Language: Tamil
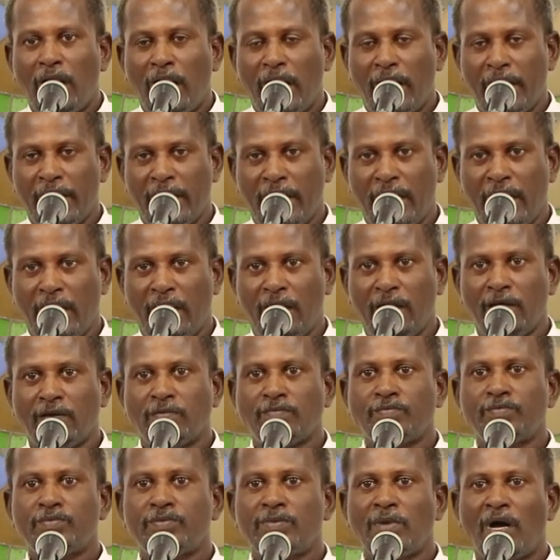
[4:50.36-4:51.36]
அங்கே
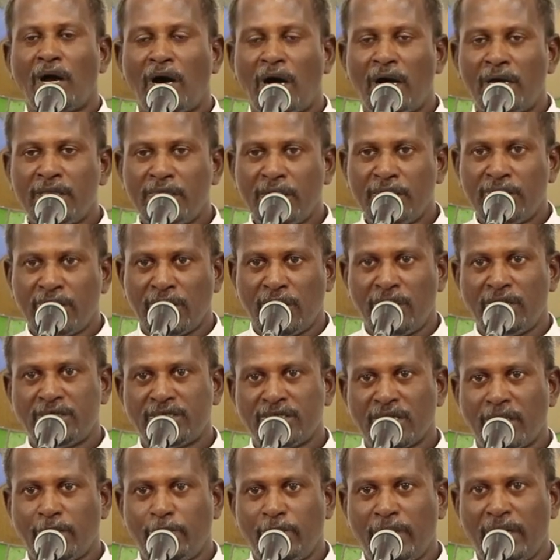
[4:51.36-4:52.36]
ஆதி
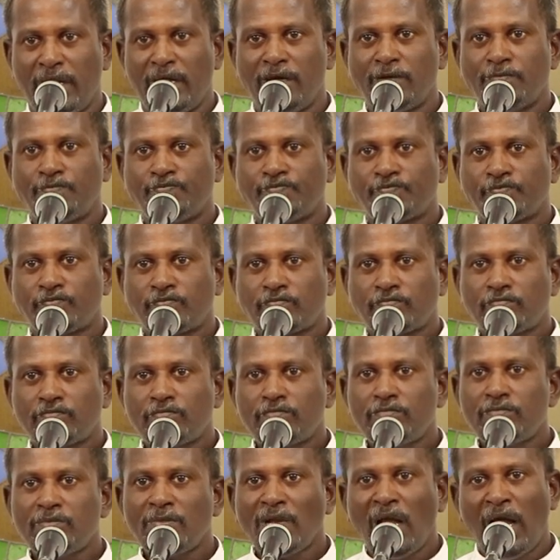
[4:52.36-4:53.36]
திருச்சபையில்
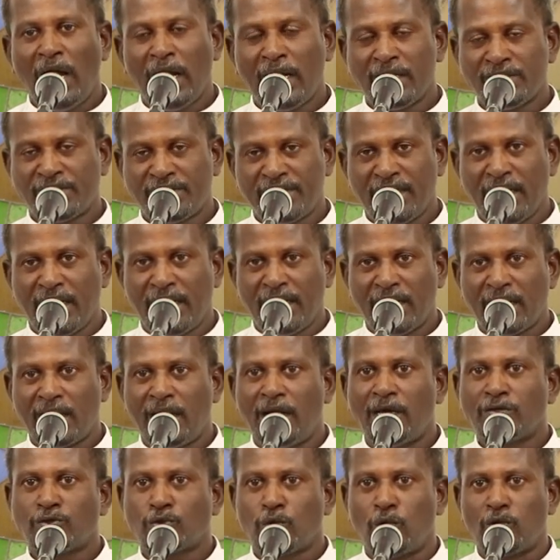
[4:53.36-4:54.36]
அங்கே
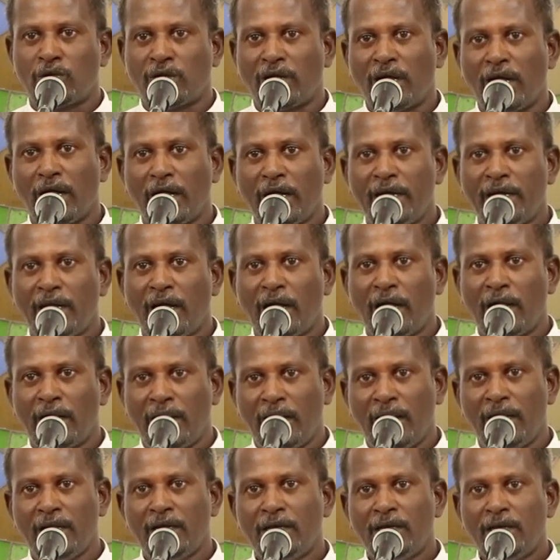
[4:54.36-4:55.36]
சீடர்கள்லாம் சொல்கிறாங்க
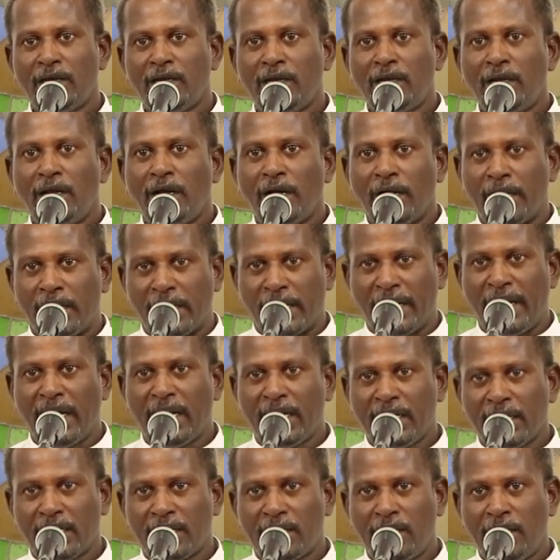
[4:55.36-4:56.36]
நாங்கள்
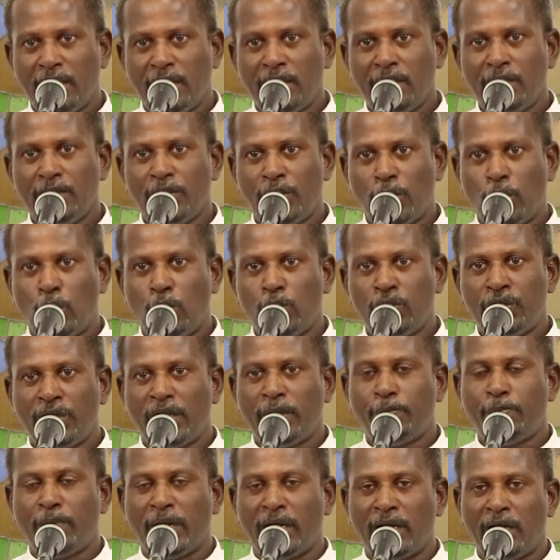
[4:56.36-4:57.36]
கிரேக்கர்கள் யூத
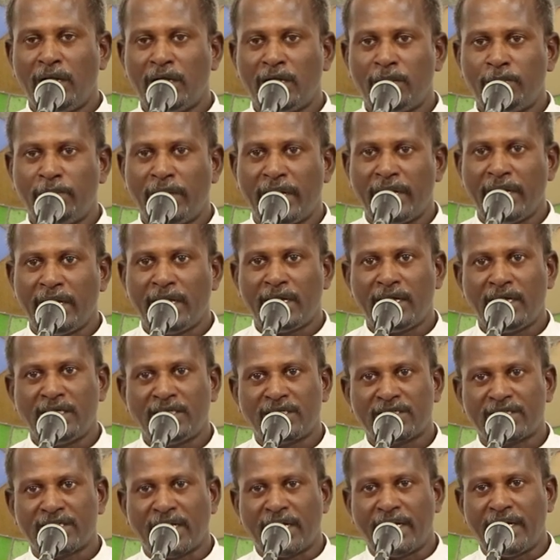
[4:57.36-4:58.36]
பெண்களுக்கும்
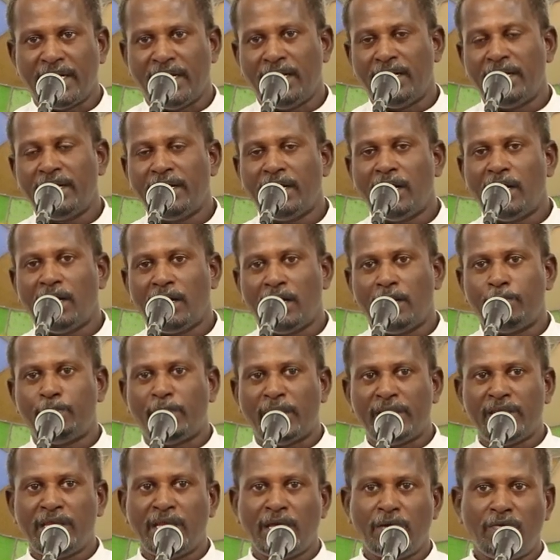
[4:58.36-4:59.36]
நடக்கின்ற சண்டையில் நாங்கள்
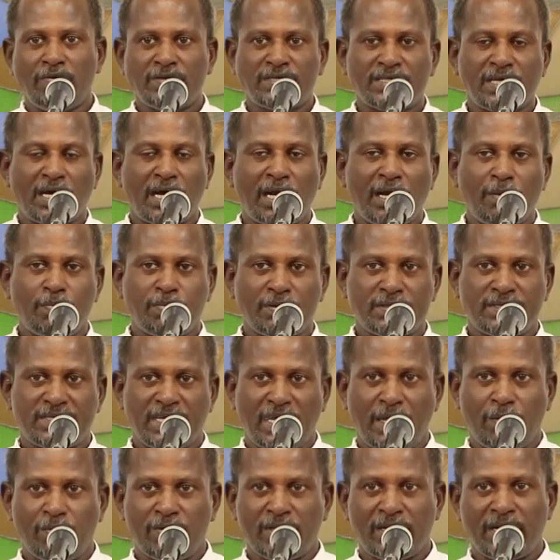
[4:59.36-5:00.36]
பந்தி விசாரிப்பு
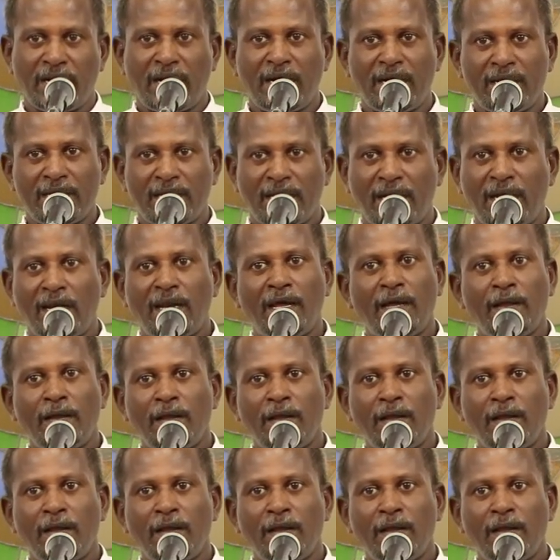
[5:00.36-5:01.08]
செய்வது நல்லதல்ல